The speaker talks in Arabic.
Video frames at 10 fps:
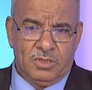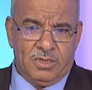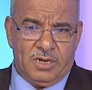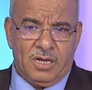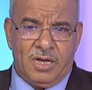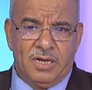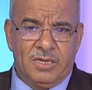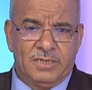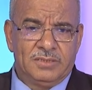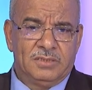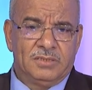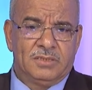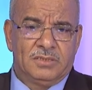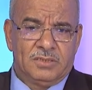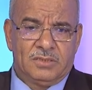القى يعني
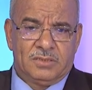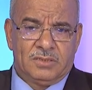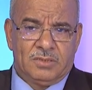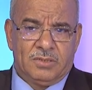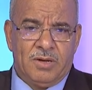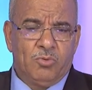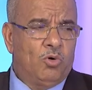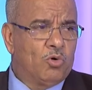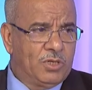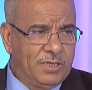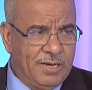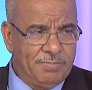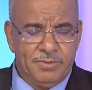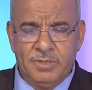او حظي ب